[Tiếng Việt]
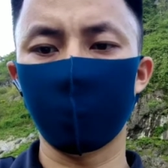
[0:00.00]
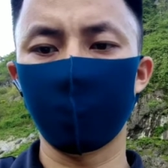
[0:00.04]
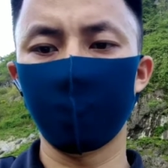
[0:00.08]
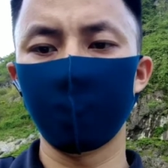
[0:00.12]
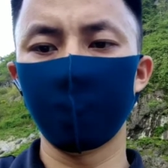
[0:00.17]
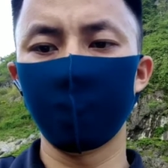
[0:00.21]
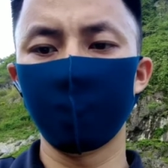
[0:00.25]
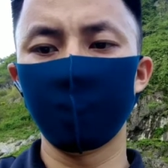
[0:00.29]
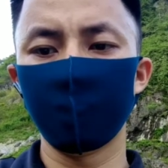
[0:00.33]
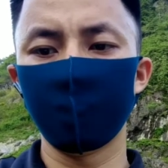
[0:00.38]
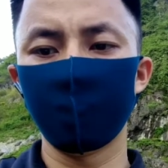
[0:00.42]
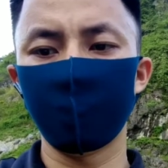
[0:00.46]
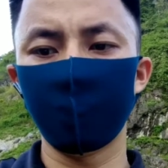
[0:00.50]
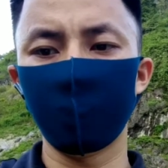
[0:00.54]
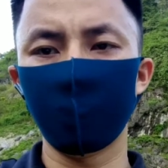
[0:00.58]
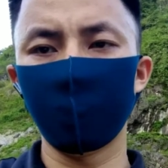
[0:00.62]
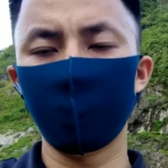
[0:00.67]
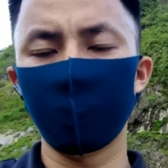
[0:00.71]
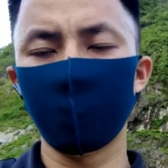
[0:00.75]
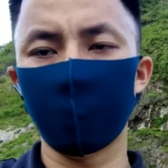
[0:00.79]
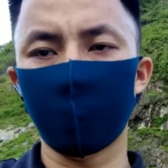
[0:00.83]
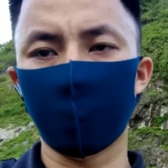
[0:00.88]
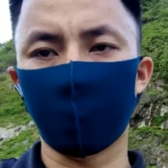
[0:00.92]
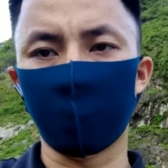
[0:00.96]
thôi ví
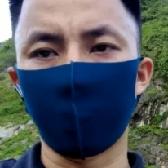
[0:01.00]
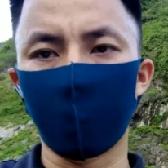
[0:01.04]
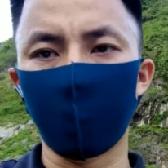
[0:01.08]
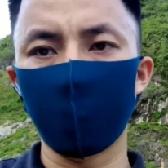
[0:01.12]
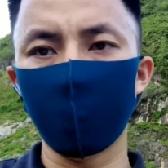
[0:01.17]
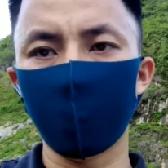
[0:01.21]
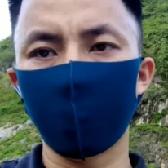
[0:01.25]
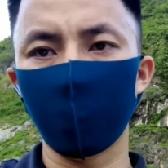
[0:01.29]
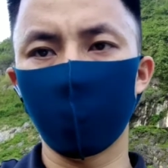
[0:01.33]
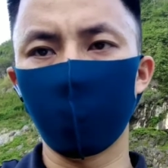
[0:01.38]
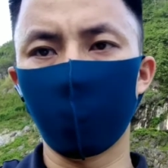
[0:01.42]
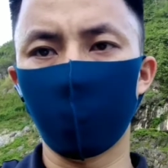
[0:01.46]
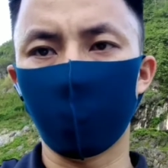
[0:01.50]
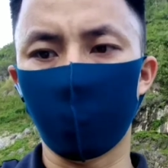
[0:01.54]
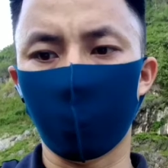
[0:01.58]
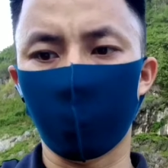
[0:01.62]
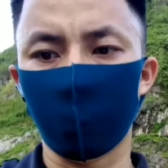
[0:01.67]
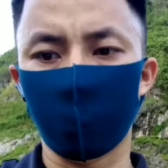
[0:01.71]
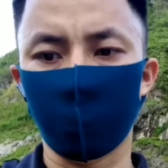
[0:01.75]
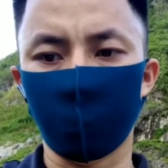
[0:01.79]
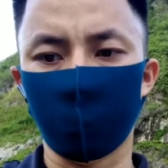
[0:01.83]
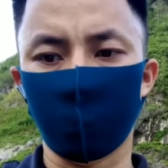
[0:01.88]
dụ như là mấy cái chế độ